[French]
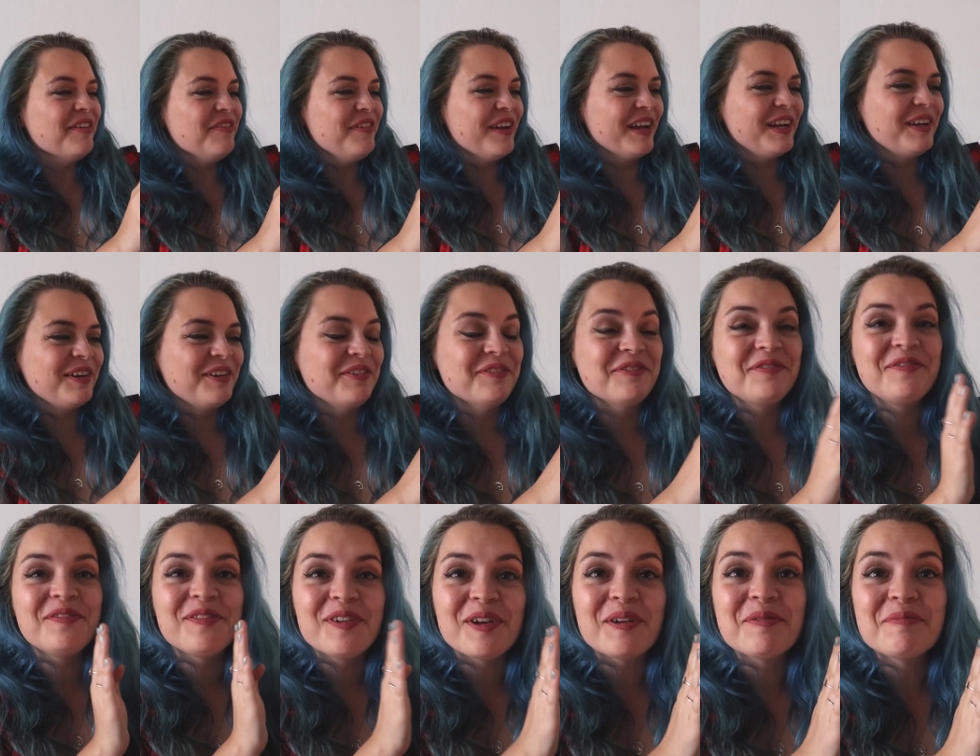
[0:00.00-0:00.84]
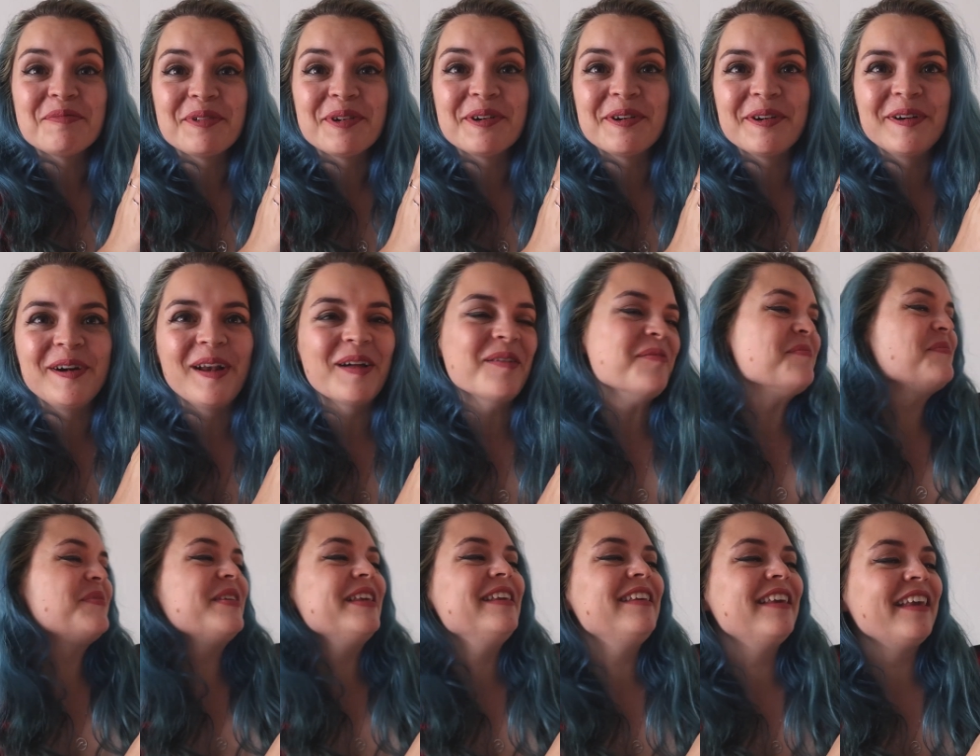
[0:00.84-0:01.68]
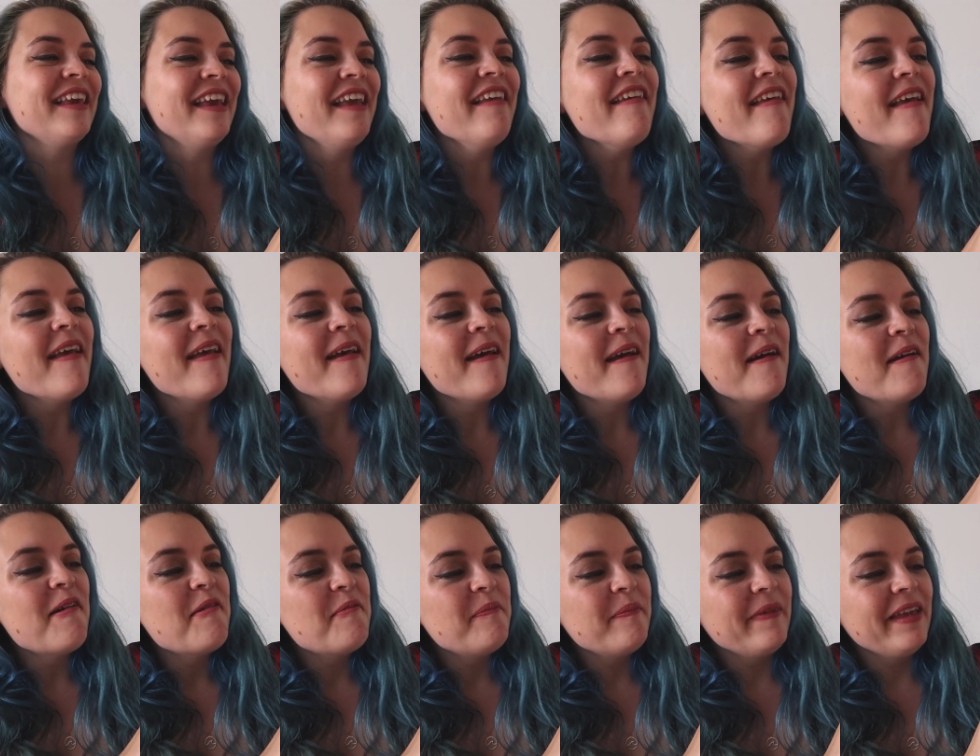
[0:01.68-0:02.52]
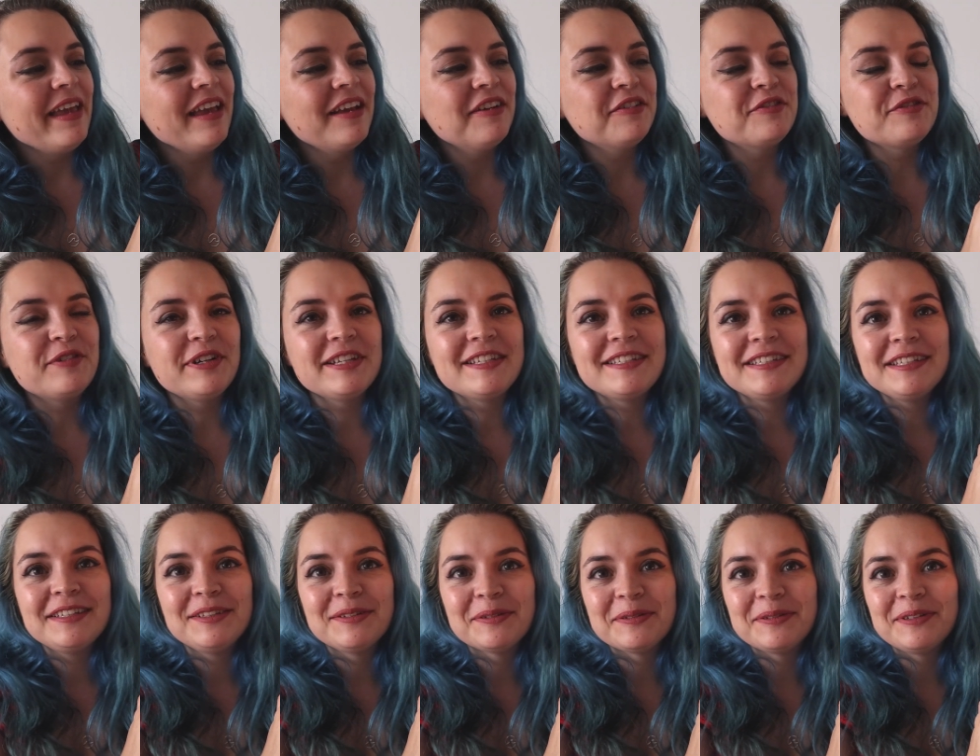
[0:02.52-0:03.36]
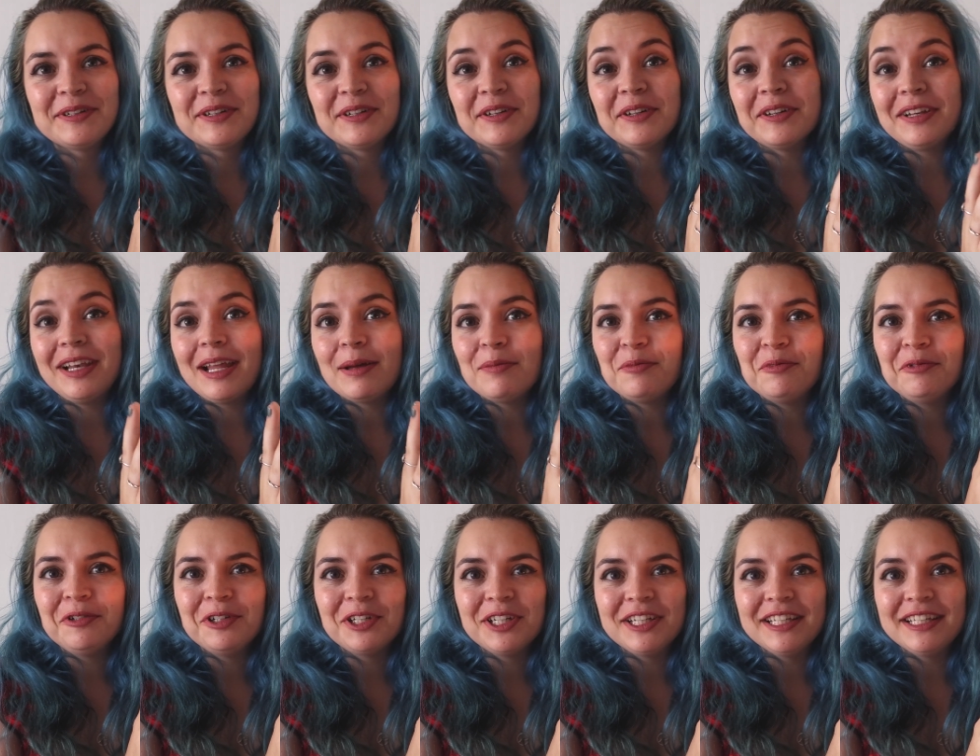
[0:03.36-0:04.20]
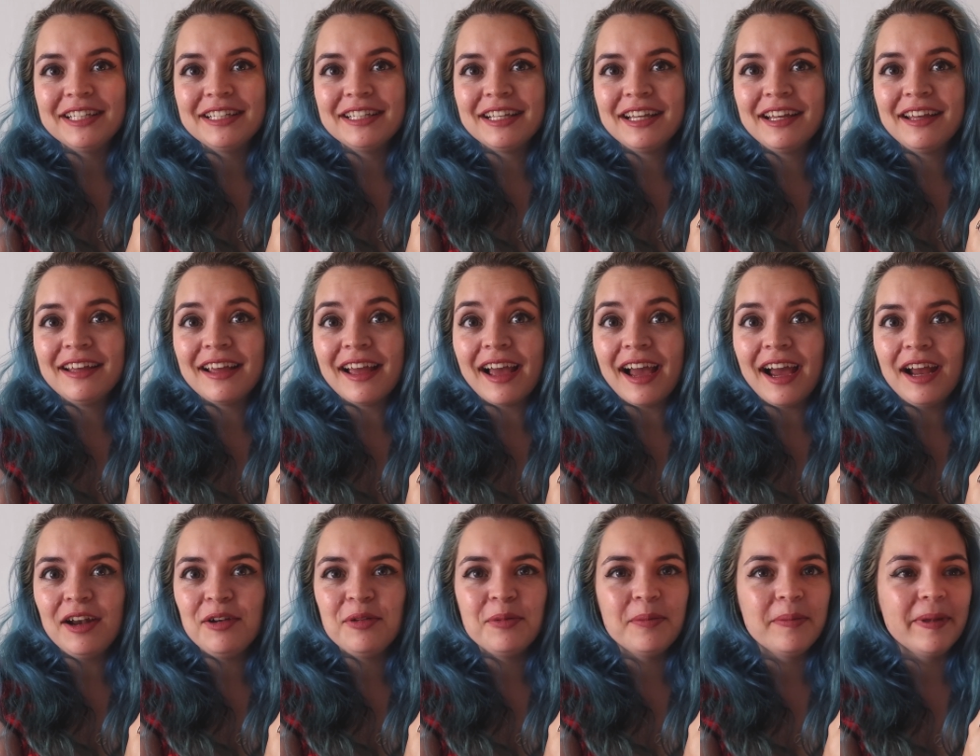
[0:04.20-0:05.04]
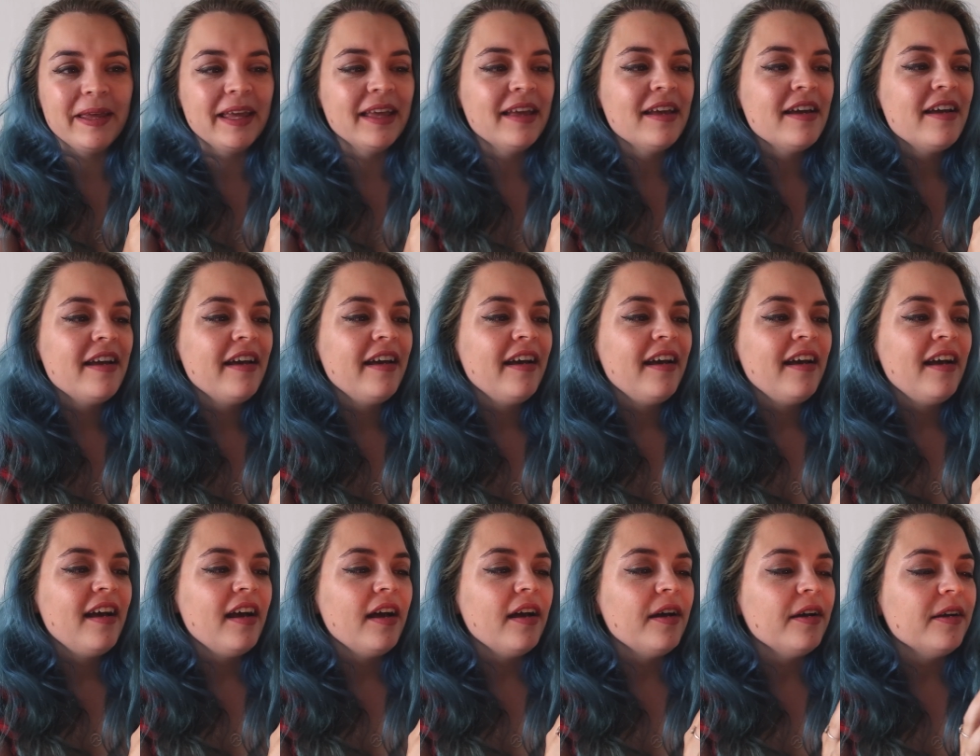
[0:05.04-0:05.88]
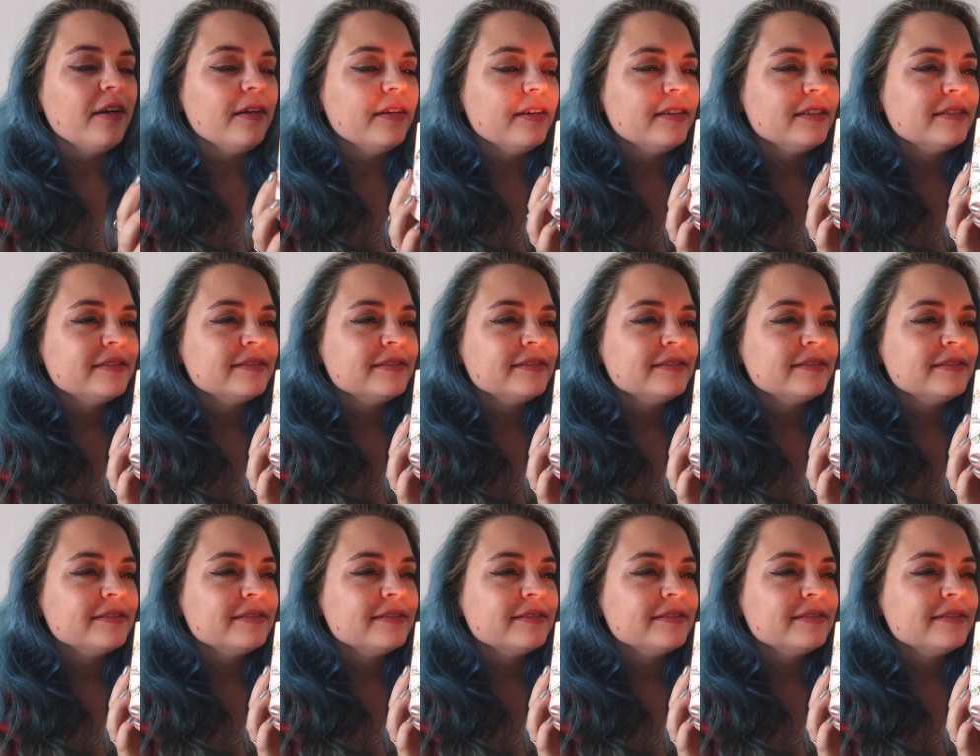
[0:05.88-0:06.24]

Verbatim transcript: avec le flambeau olympique. Mais voici donc euh, la bougie allumée. Euh,